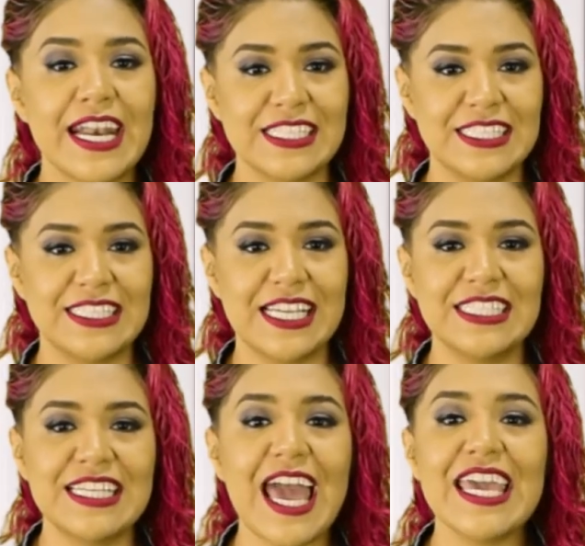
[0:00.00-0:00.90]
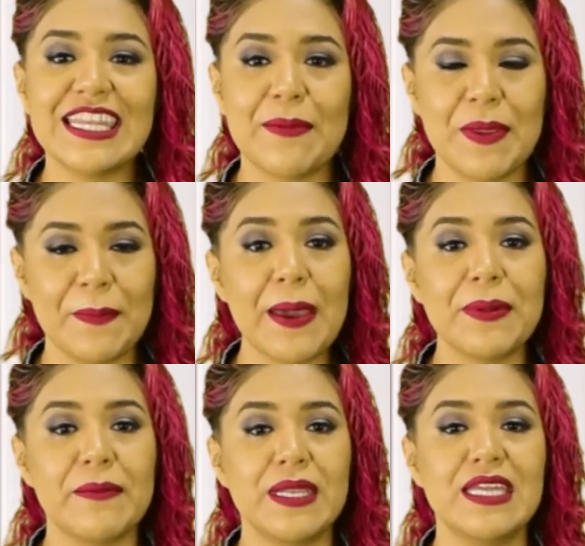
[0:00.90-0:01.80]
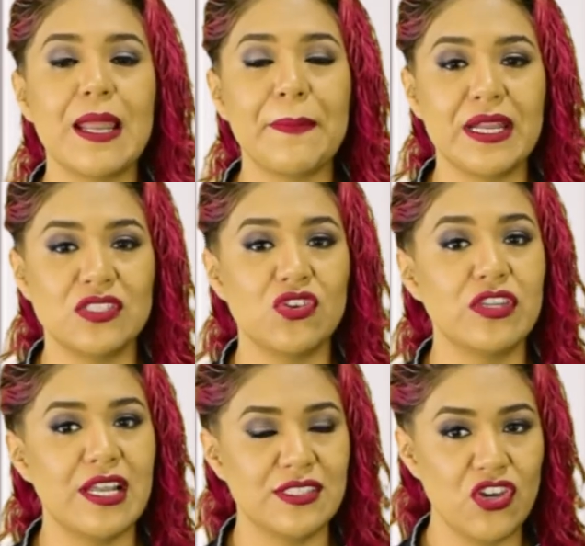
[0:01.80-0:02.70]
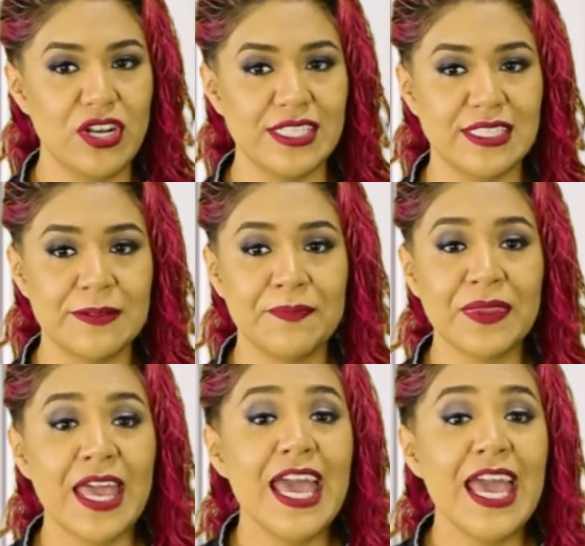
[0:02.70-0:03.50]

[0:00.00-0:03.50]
resistencia y también para prevenir la aparición de lesiones.